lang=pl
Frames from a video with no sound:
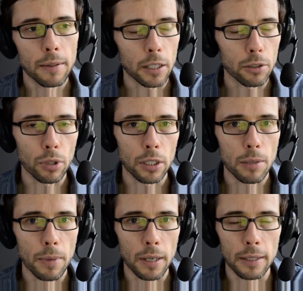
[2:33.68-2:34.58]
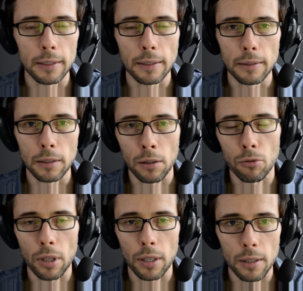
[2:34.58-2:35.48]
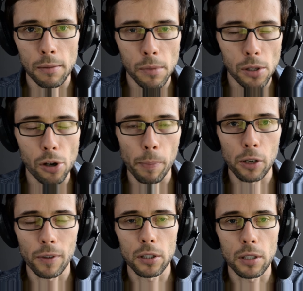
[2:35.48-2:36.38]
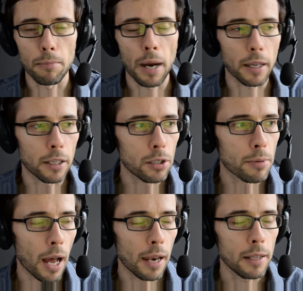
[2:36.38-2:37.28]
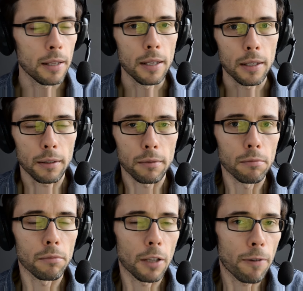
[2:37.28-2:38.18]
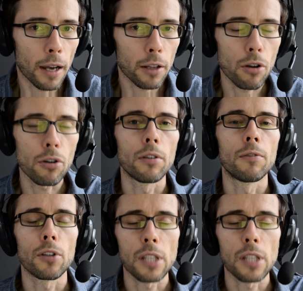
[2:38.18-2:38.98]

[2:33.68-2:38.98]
Także tutaj trzeba e, tutaj mieć, opanować tę magię liczb, ale de facto w